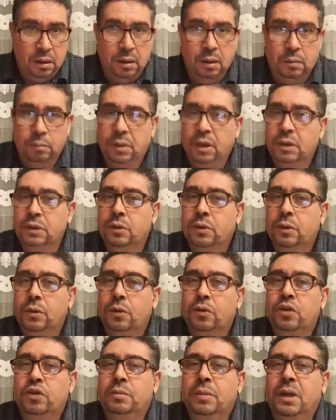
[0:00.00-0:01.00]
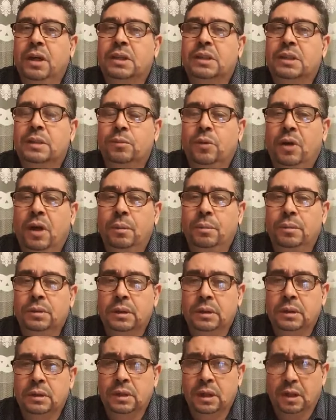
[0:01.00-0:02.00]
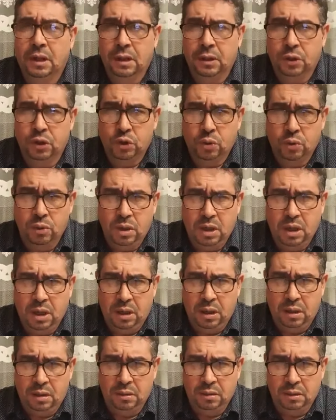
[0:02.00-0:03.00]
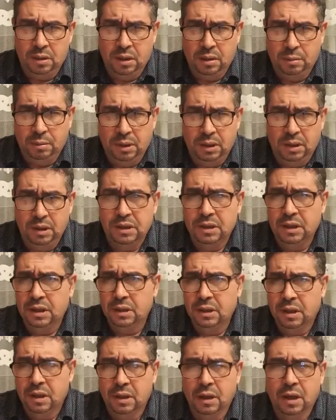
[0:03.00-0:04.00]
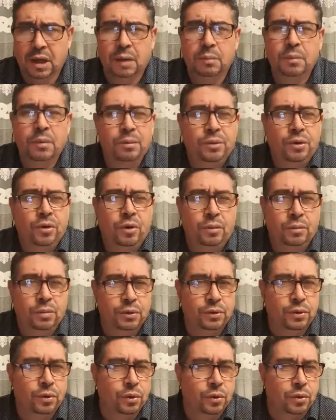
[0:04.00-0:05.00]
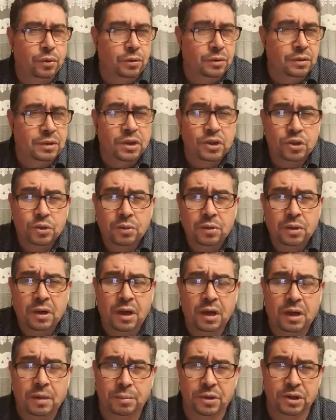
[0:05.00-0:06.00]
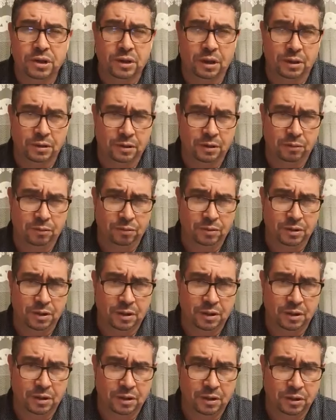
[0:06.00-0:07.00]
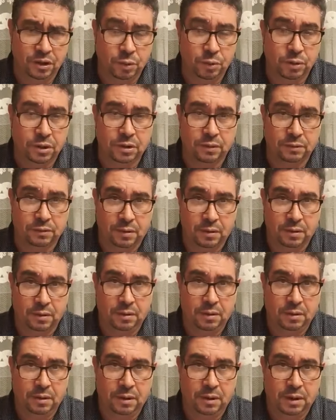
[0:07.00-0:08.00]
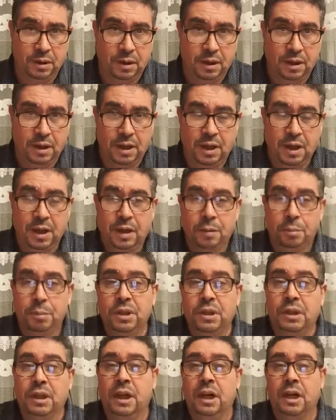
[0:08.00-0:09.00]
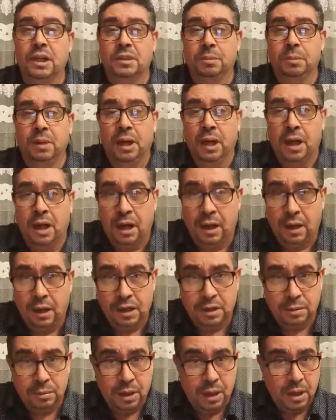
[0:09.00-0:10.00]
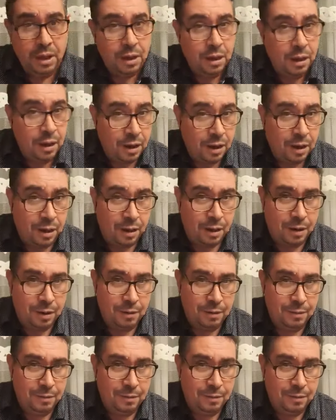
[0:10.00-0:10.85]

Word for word: بعد يقولوا له جماعه سي محمد انت هذا شكون قال لك انت بلي السيد هذا راه ممنوع من الدخول انت شكون قال لك باش تعطي له انت جواز السفر بالتالي لازم لها لازم لها قرار